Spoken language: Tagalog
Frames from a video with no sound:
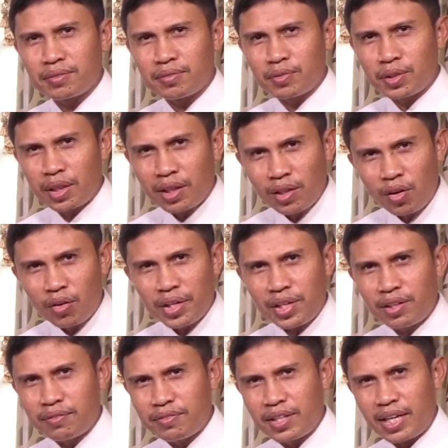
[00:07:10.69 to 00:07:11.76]
for the
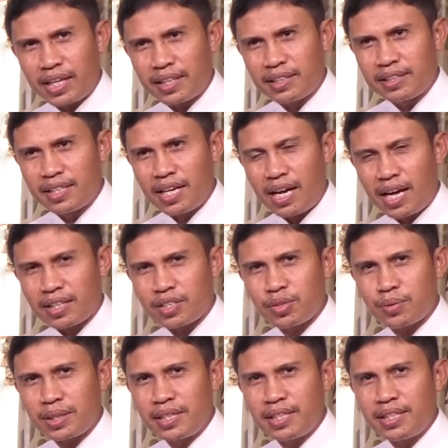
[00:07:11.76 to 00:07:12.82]
glory of God
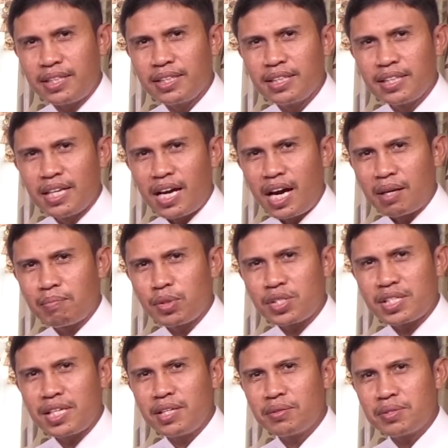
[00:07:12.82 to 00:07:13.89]
actually ang but
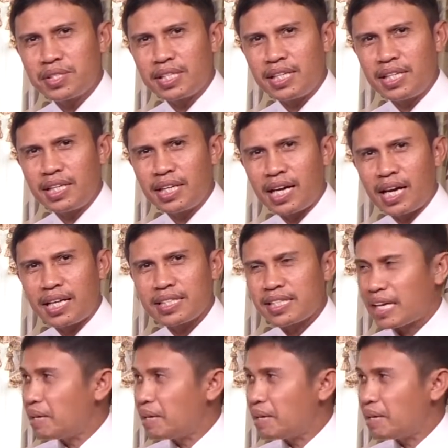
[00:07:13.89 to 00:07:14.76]
silingon sini nga sa